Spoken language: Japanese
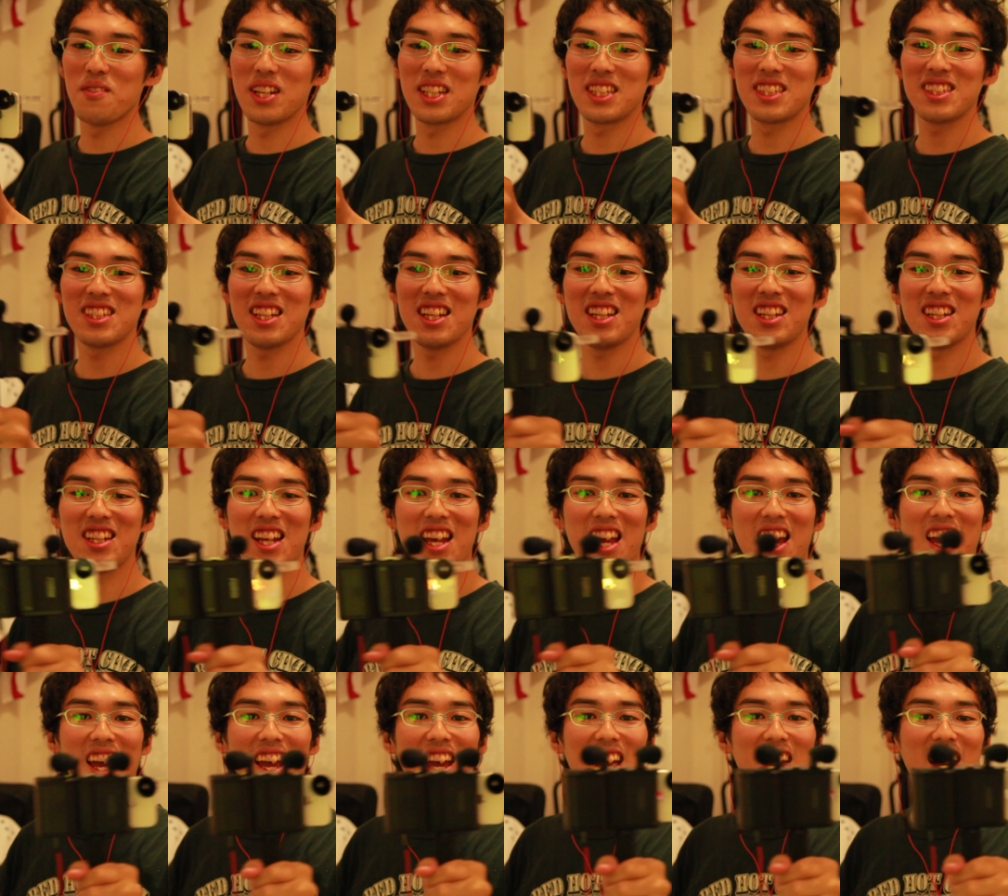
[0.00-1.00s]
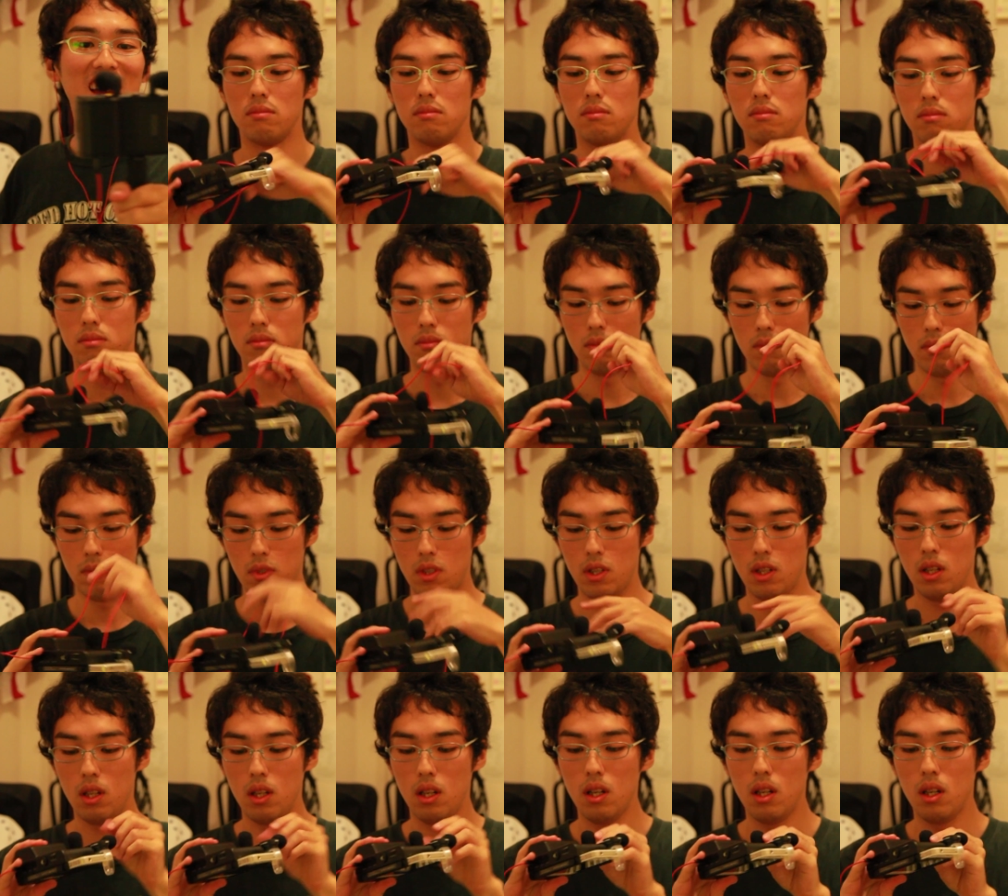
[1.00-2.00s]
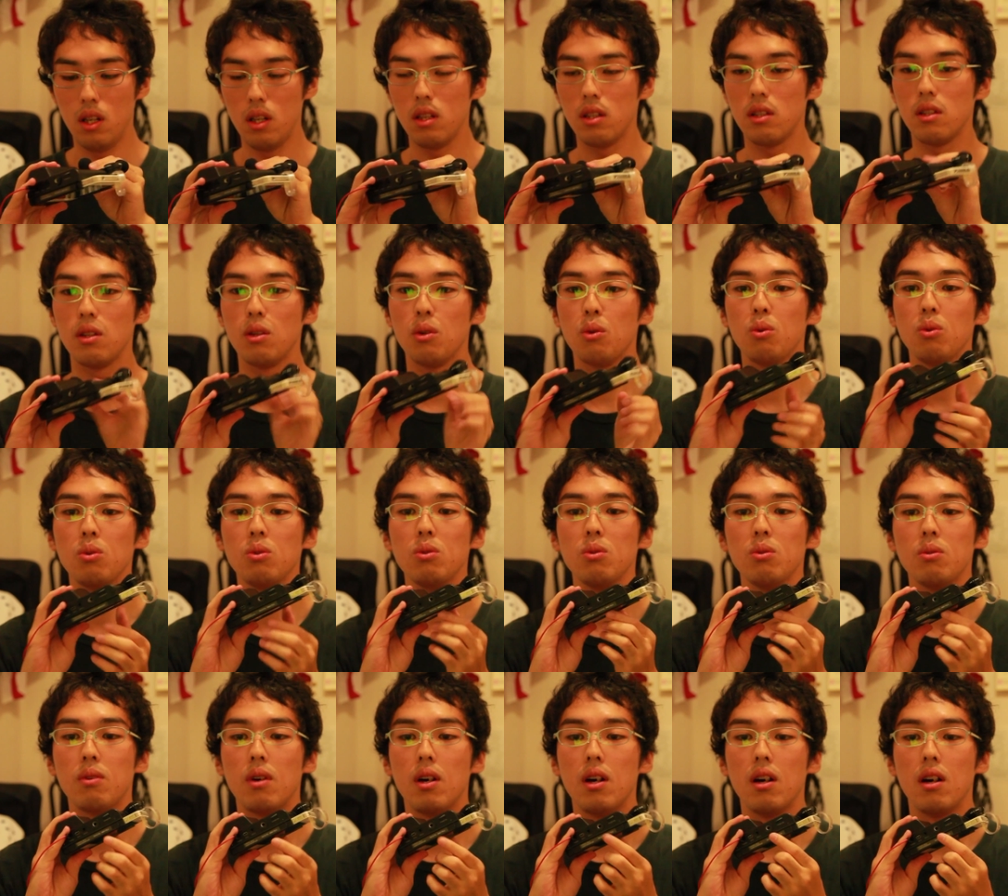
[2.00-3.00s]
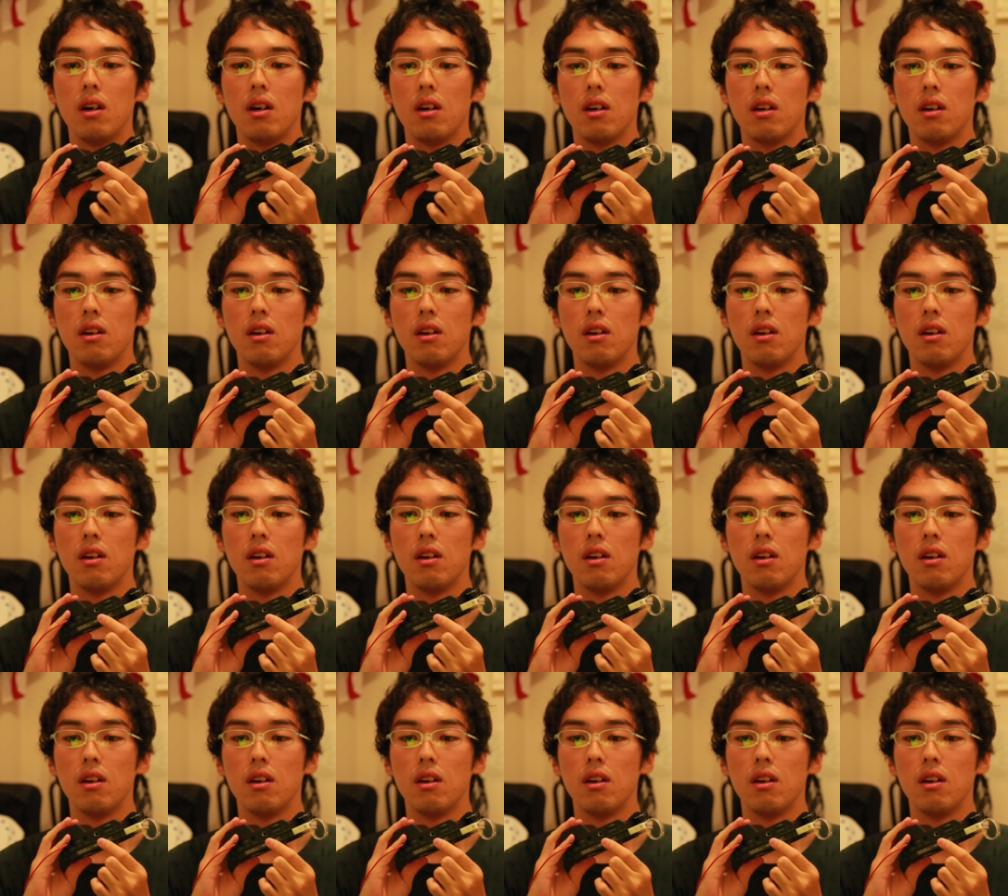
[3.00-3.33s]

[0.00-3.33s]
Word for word: めっちゃいいねってことは